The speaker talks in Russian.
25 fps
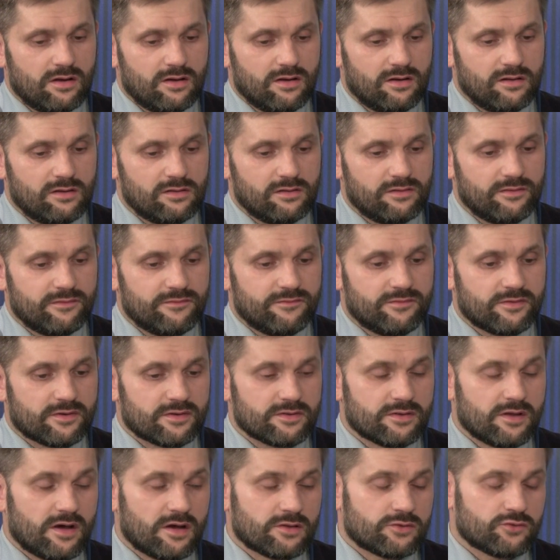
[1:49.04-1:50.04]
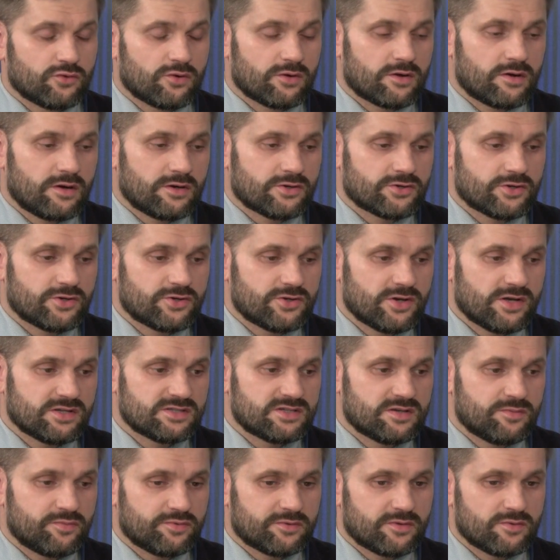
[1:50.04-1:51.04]
А, верна только лишь
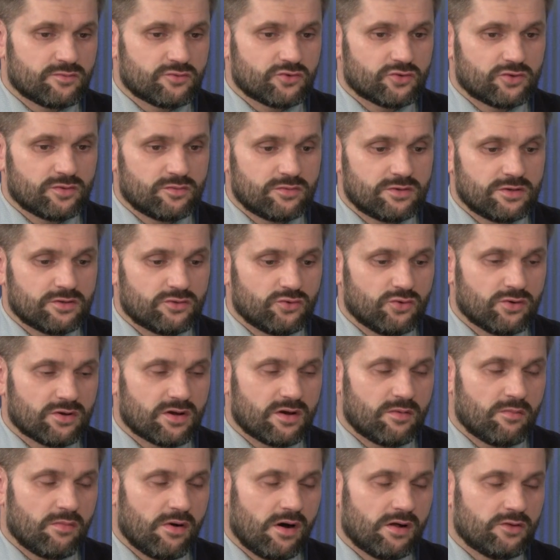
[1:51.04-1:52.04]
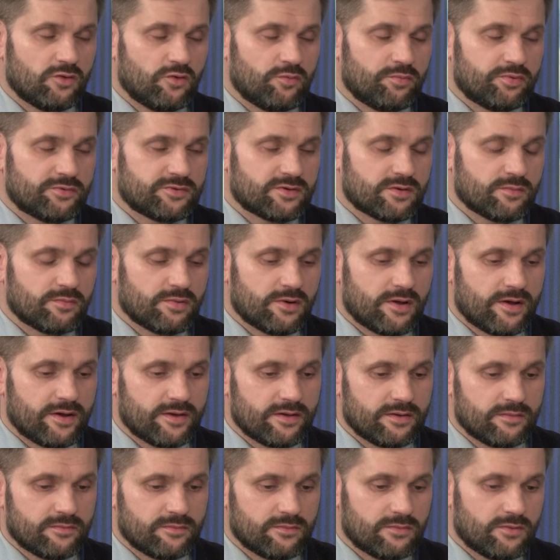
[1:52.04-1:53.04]
отчасти, потому что мы не только мало
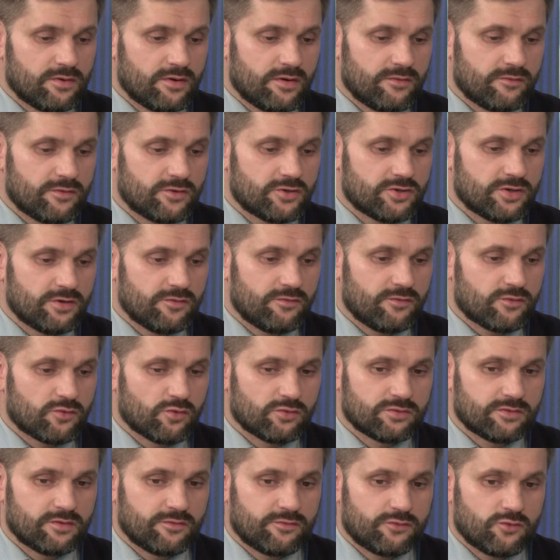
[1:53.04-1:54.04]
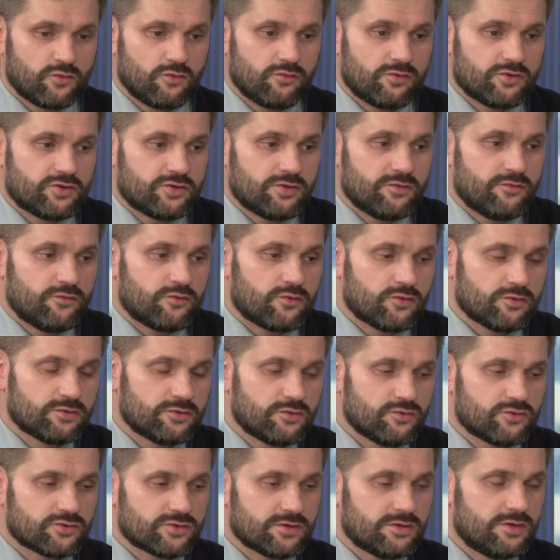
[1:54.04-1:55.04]
употребляем а, овощей и фруктов, но овощи и
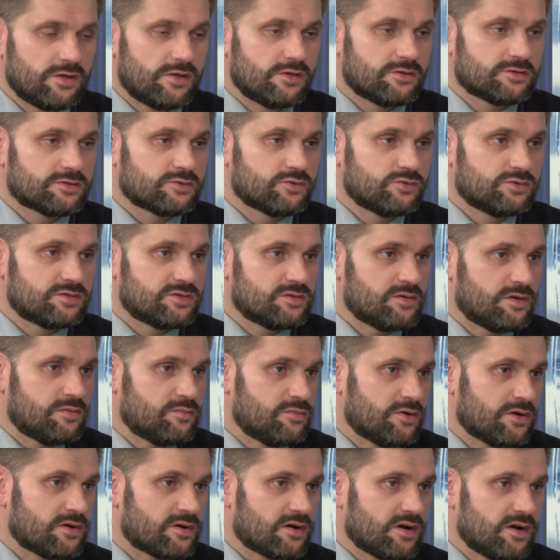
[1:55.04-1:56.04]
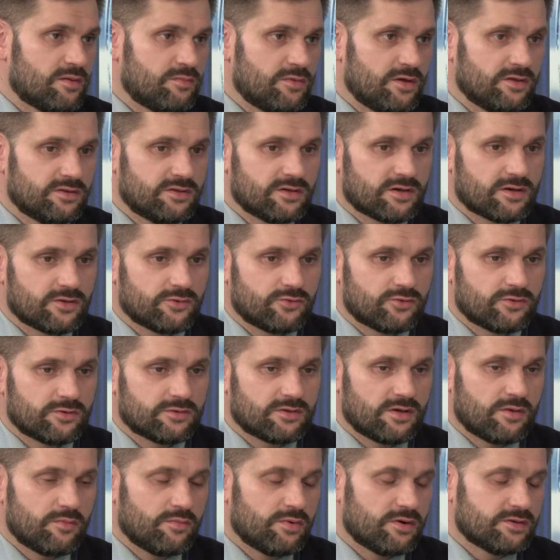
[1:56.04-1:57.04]
фрукты уже не несут те микроэлементы, которые
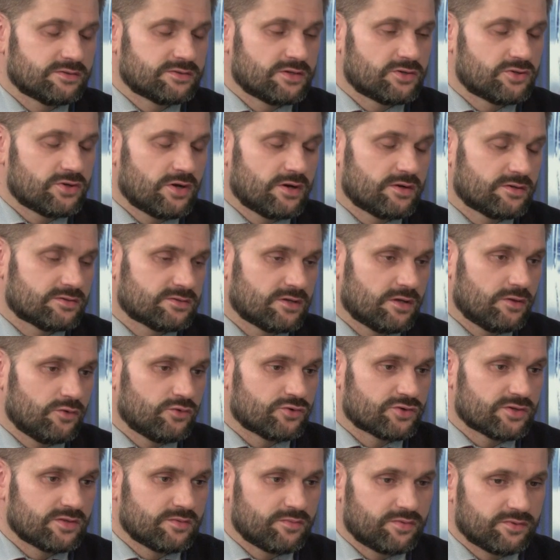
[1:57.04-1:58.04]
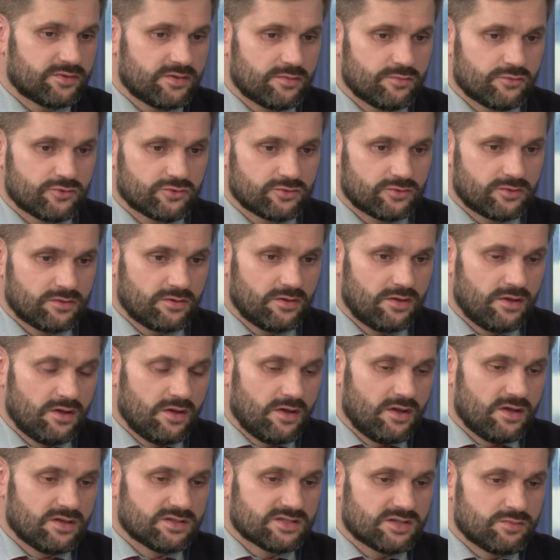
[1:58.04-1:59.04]
там были изначально заложены, потому что
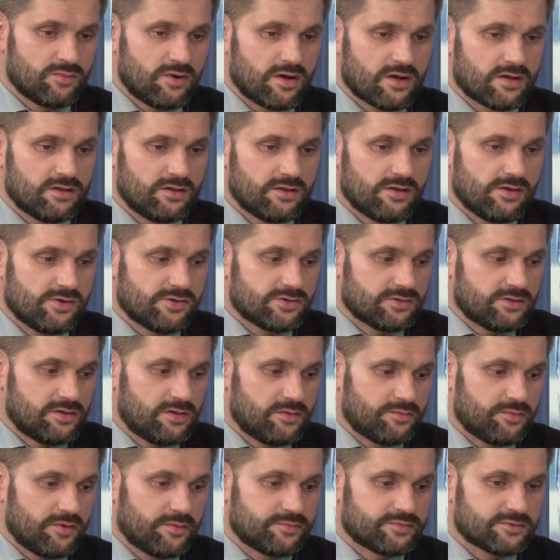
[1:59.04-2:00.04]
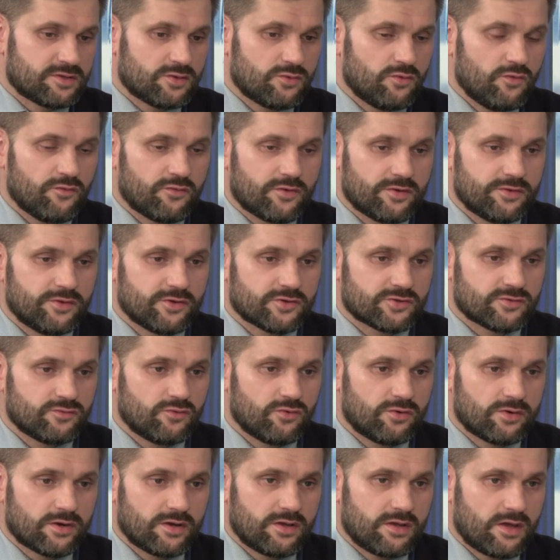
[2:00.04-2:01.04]
сама экологичная обстановка даже в
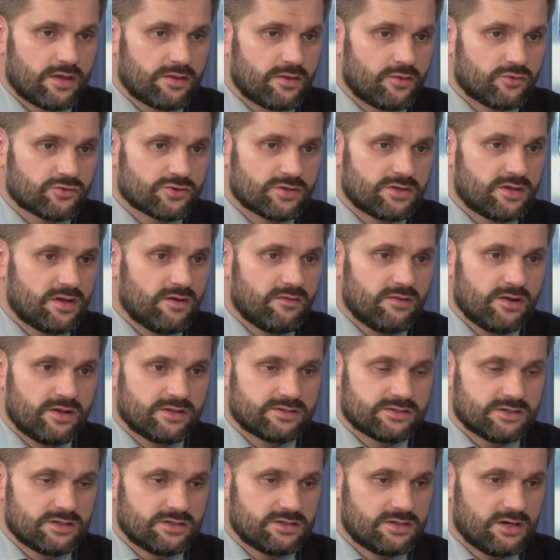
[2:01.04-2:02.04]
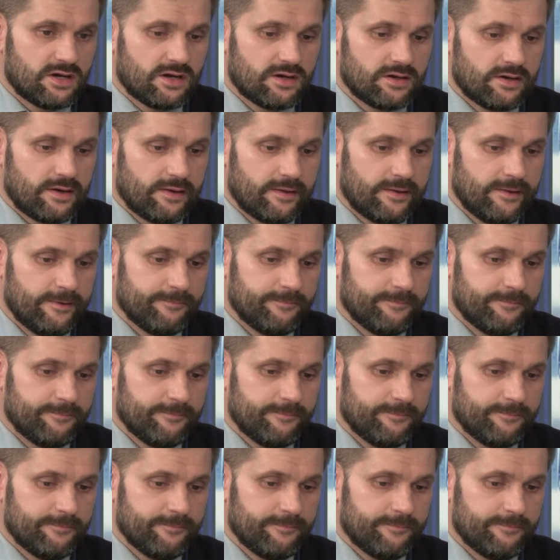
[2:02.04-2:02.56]
Украине, она уже не является идеальной.